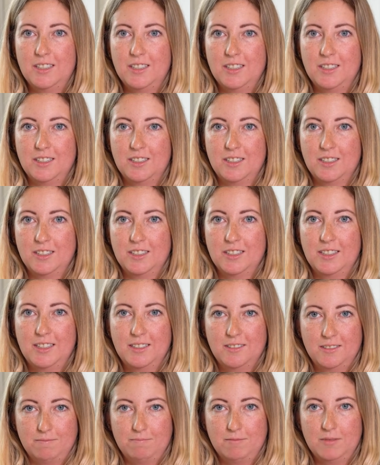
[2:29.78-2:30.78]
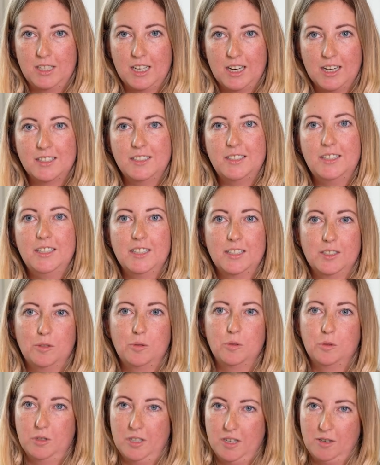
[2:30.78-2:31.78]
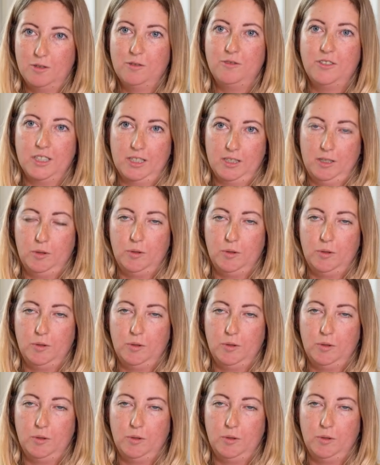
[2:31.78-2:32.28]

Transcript: äh, garantiert und auch faire